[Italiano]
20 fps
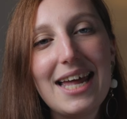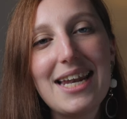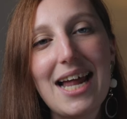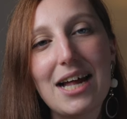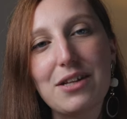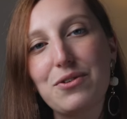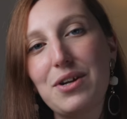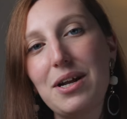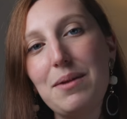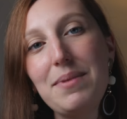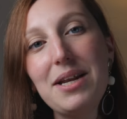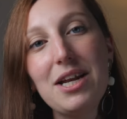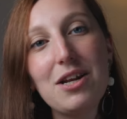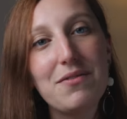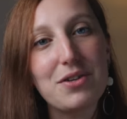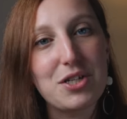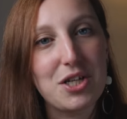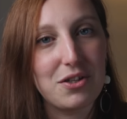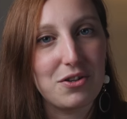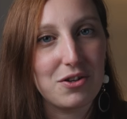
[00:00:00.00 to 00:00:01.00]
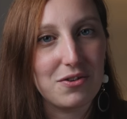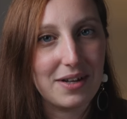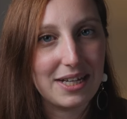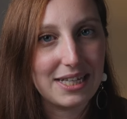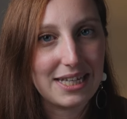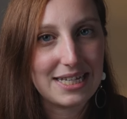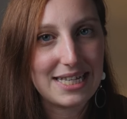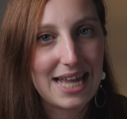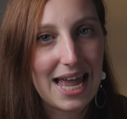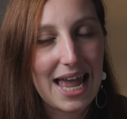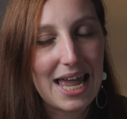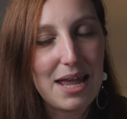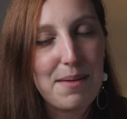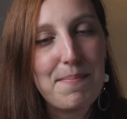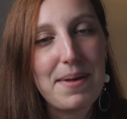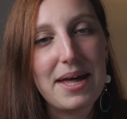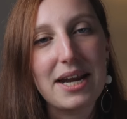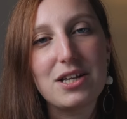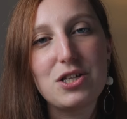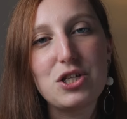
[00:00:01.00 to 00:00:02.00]
È nato nel 1996
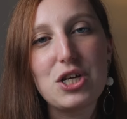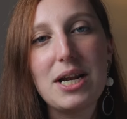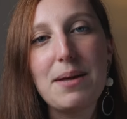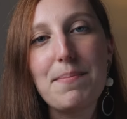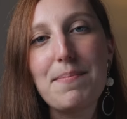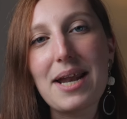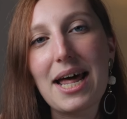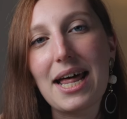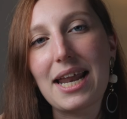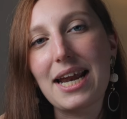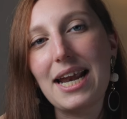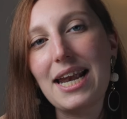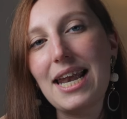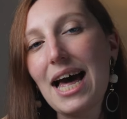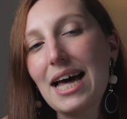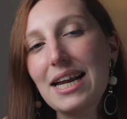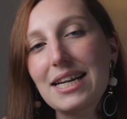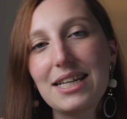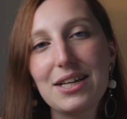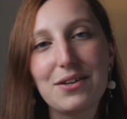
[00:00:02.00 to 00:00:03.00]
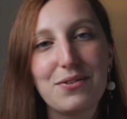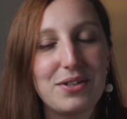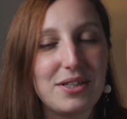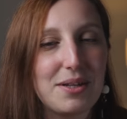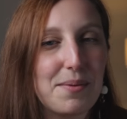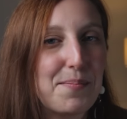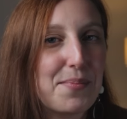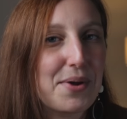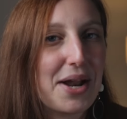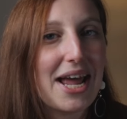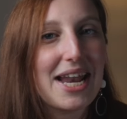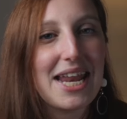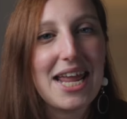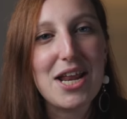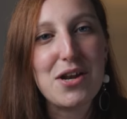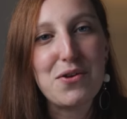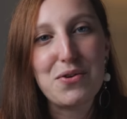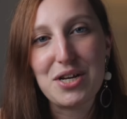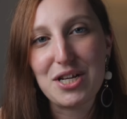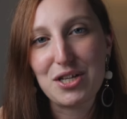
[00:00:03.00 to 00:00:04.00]
per celebrare l'arte contemporanea
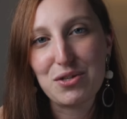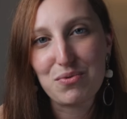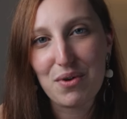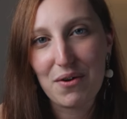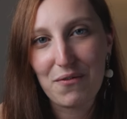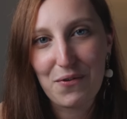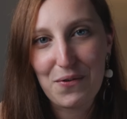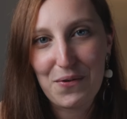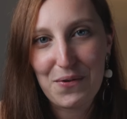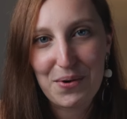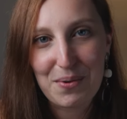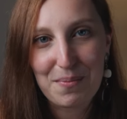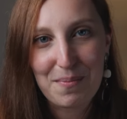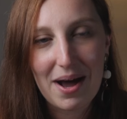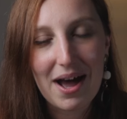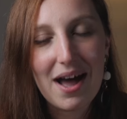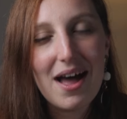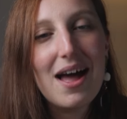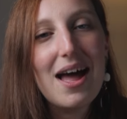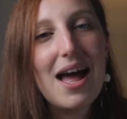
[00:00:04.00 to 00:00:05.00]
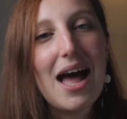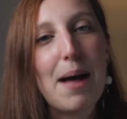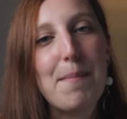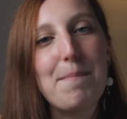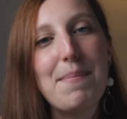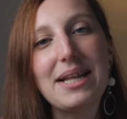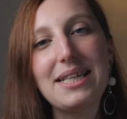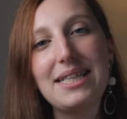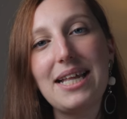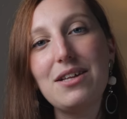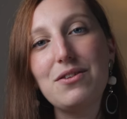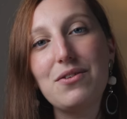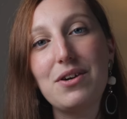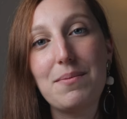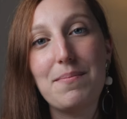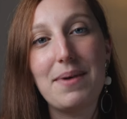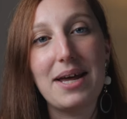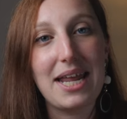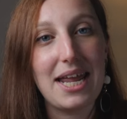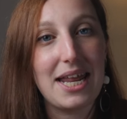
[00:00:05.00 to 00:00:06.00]
in ogni sua forma, abbattendo
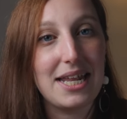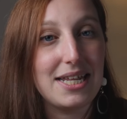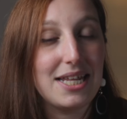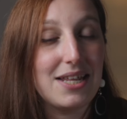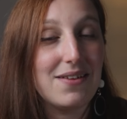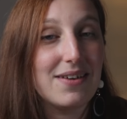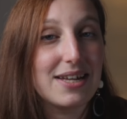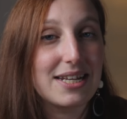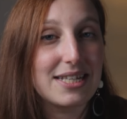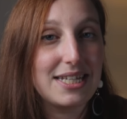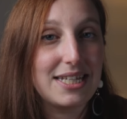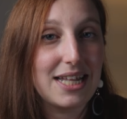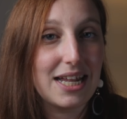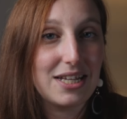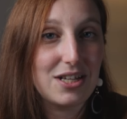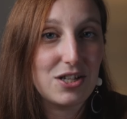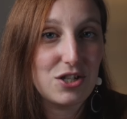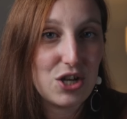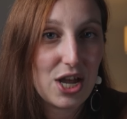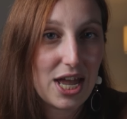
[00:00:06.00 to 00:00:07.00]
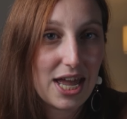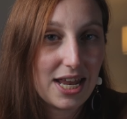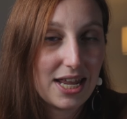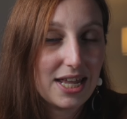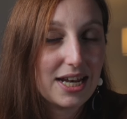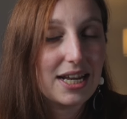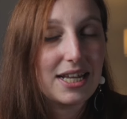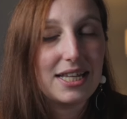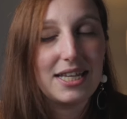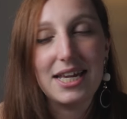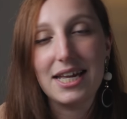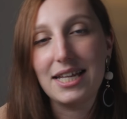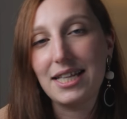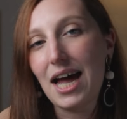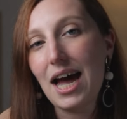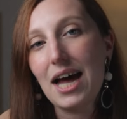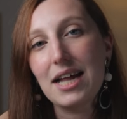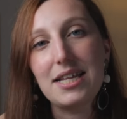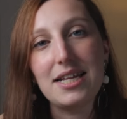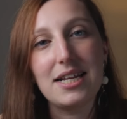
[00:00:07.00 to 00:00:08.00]
le barriere di diversità di genere, di
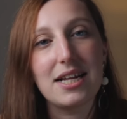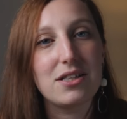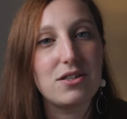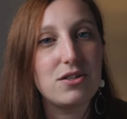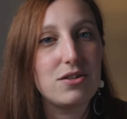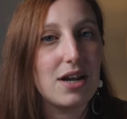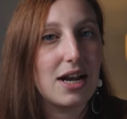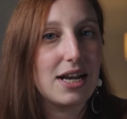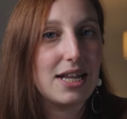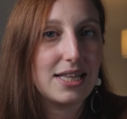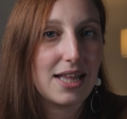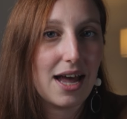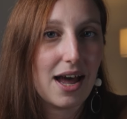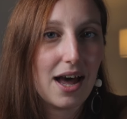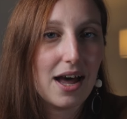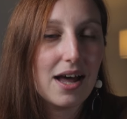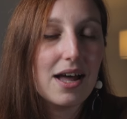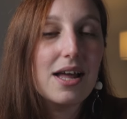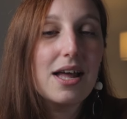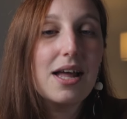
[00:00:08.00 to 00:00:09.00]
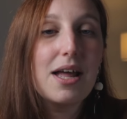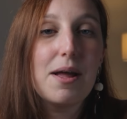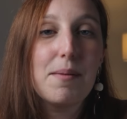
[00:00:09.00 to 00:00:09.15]
età, di nazionalità,